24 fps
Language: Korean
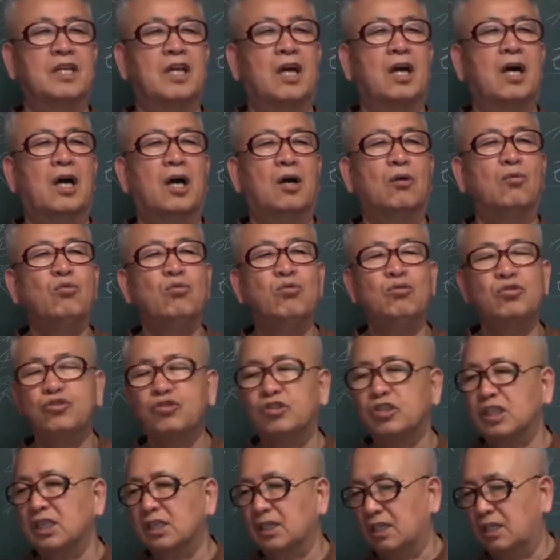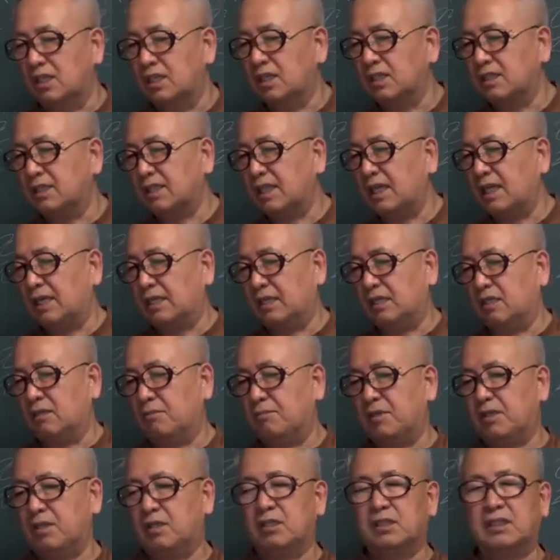어, 우울증이 걸렸다
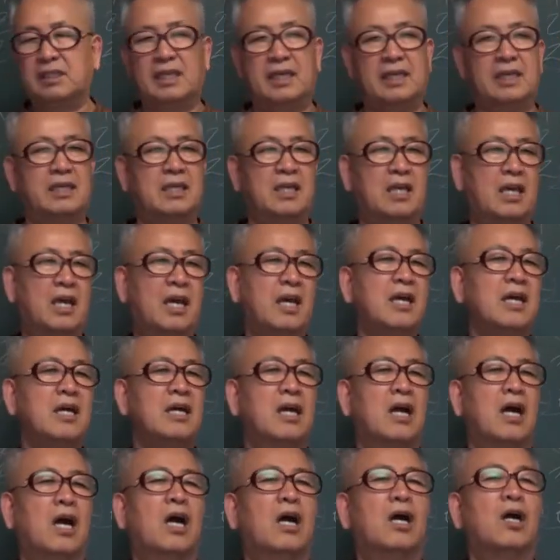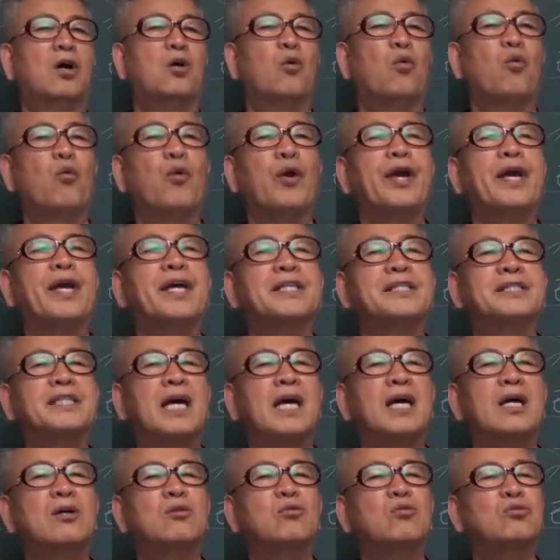그러면은 대개 어,
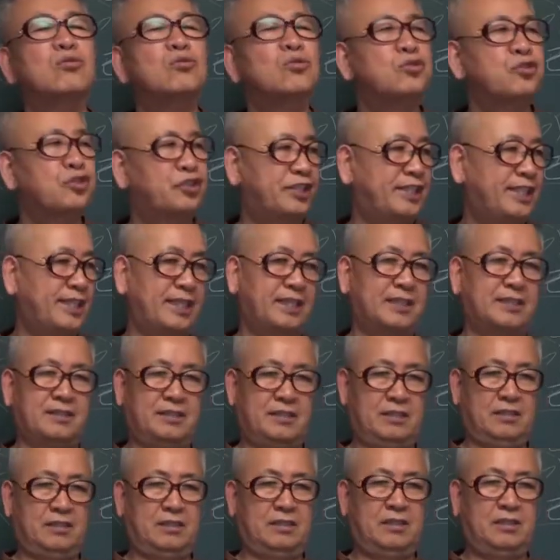외상 후 스트레스